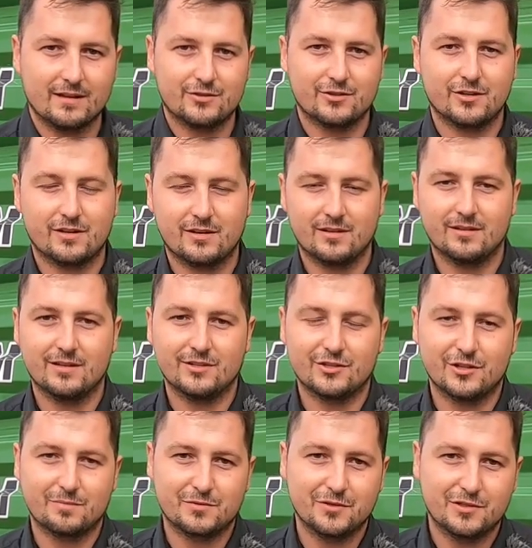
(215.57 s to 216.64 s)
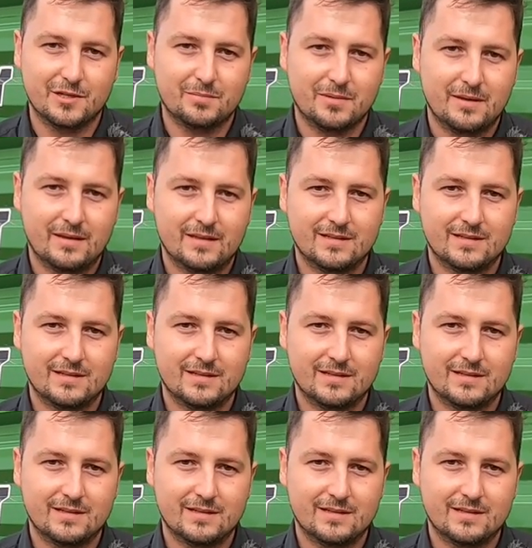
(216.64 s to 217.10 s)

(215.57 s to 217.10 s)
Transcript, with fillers: naszych, naszych przyczep.